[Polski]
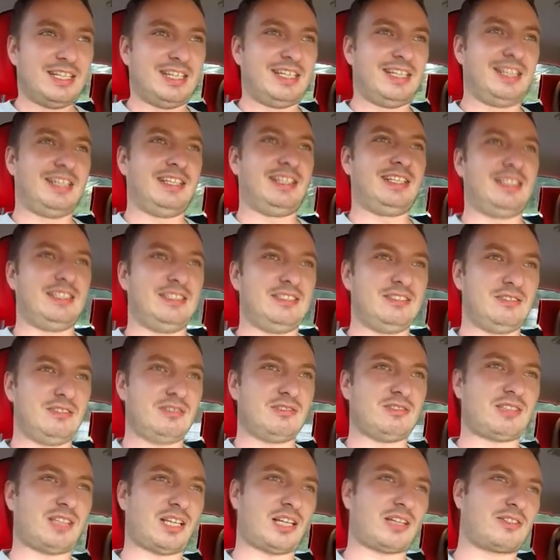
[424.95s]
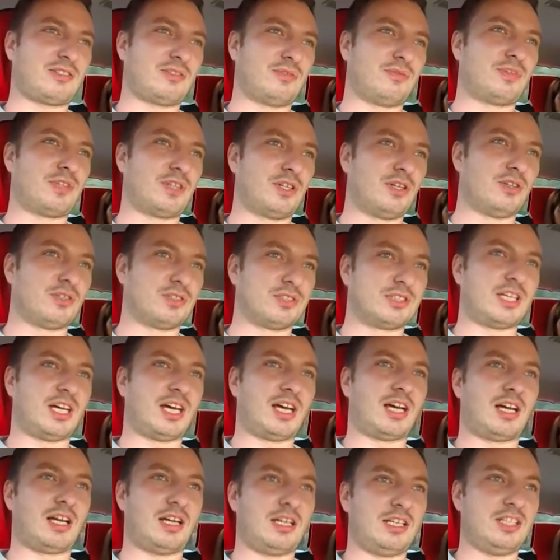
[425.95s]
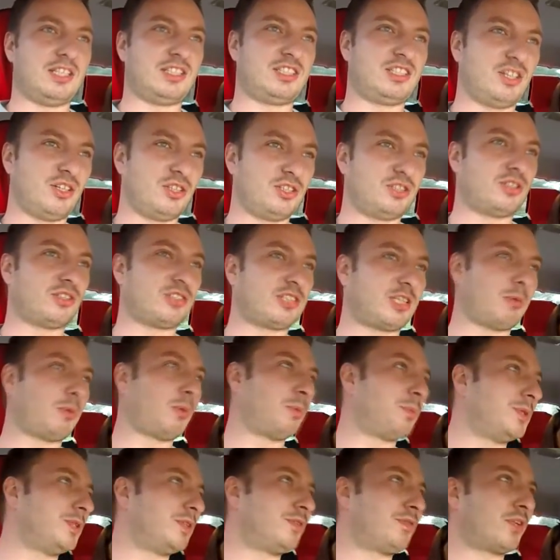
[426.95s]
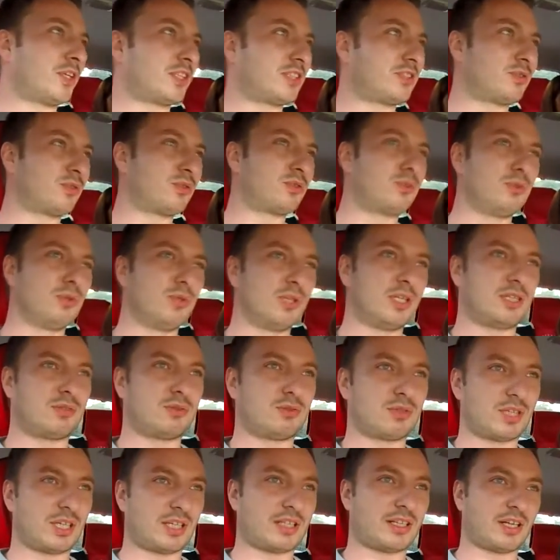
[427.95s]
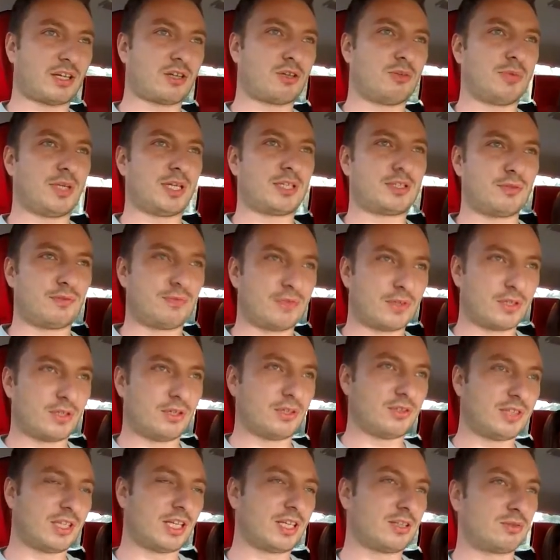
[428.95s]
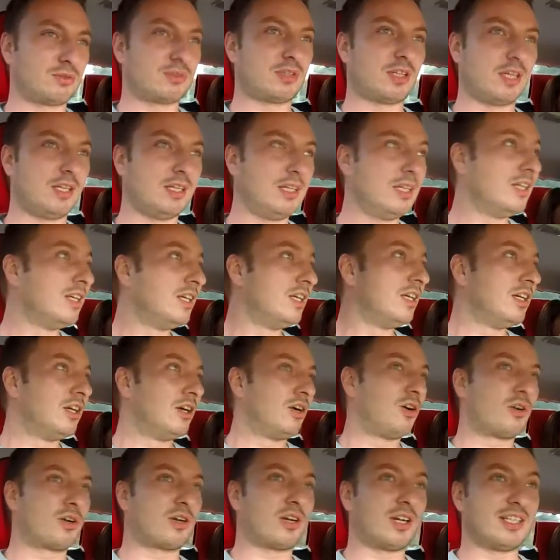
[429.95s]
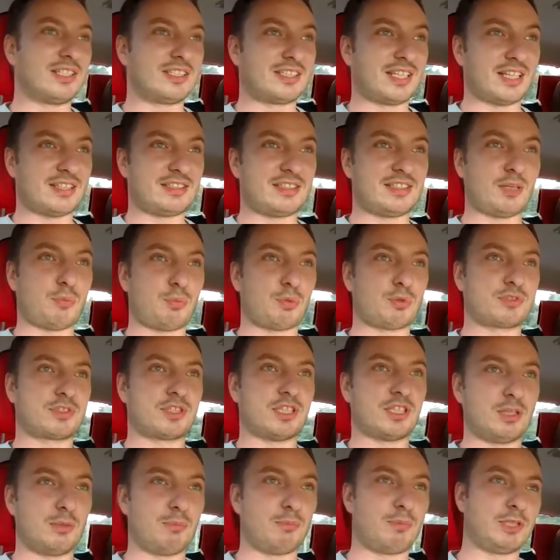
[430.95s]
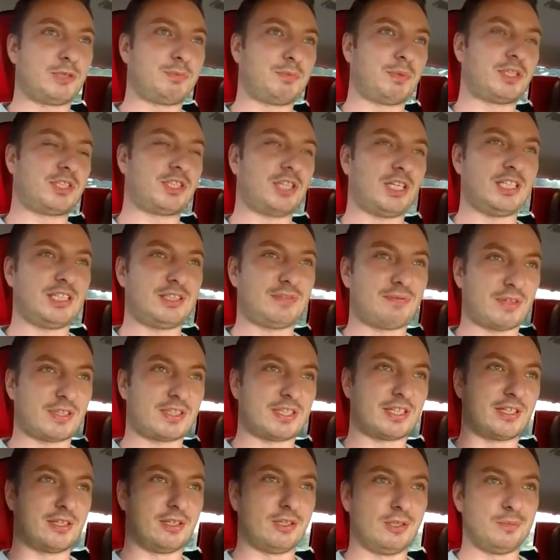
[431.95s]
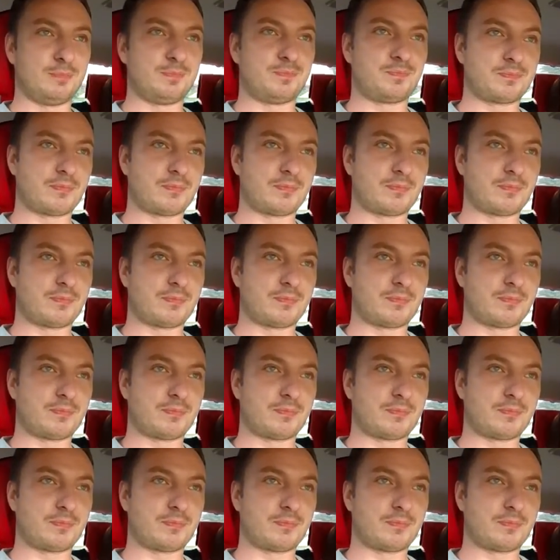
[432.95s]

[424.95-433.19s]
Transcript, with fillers: E, no tak to wygląda. A jeśli chodzi o samą infrastrukturę tutaj, taką jak to wygląda tutaj organizacja pod względem bezpieczeństwa tego,